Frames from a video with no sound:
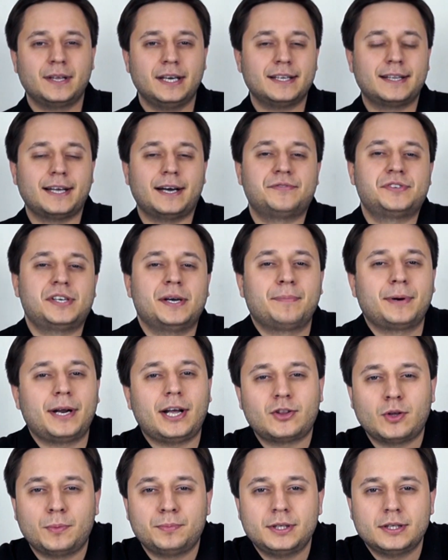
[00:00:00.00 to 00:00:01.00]
И да, всем
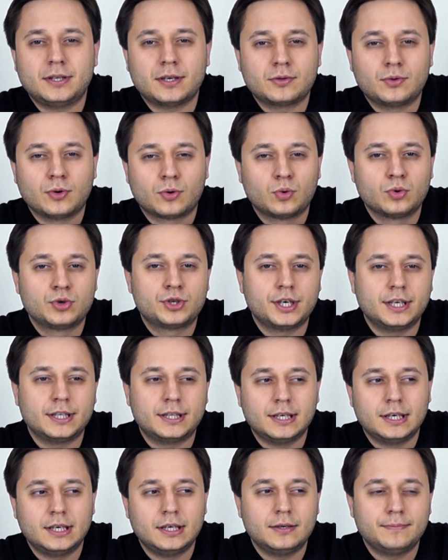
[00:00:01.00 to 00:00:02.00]
приятного аппетита, кто
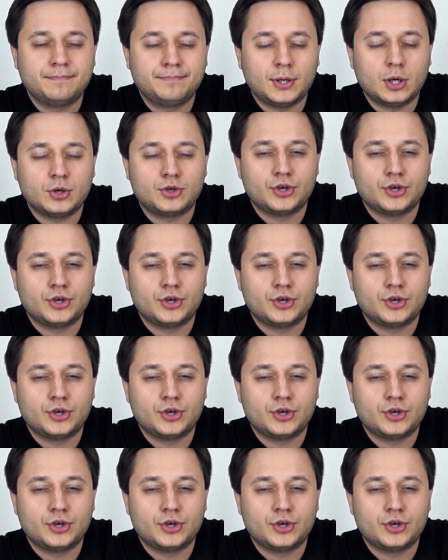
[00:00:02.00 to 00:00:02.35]
кушает или пьет